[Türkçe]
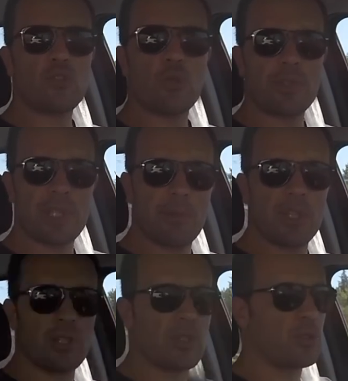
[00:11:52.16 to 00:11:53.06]
stop sistemini
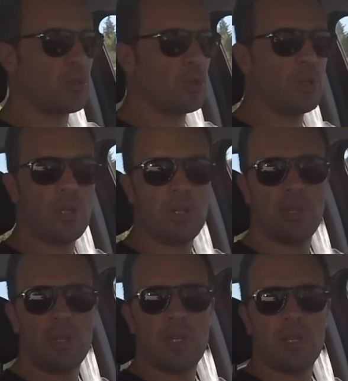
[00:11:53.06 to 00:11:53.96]
çalıştırıyor.
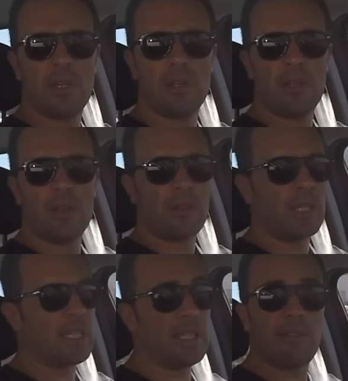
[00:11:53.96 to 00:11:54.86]

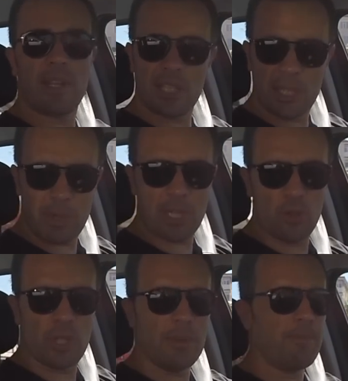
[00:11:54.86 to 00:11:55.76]
Ya da devre dışı
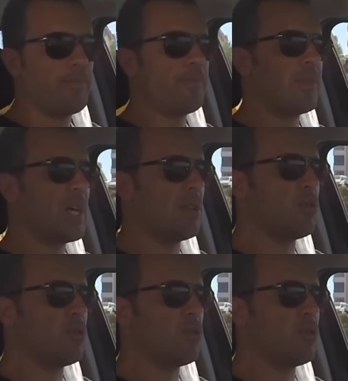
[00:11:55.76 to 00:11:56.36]
bırakıyor diyeyim. Daha